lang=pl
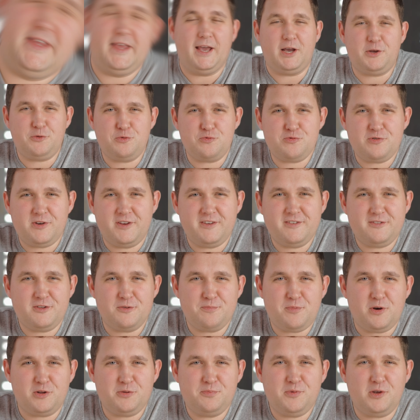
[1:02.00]
Jak duży jest to
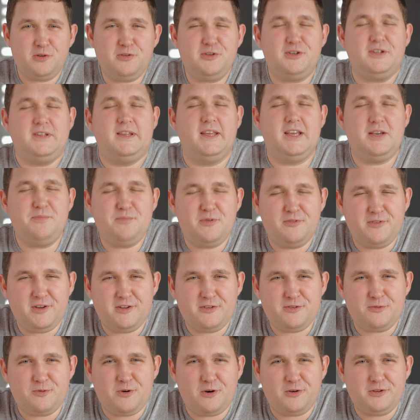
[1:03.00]
podmiot? Niech
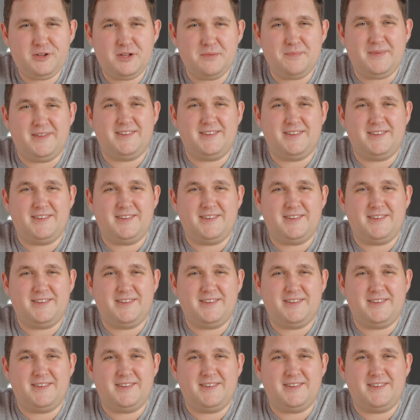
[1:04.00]
powiedzą o tym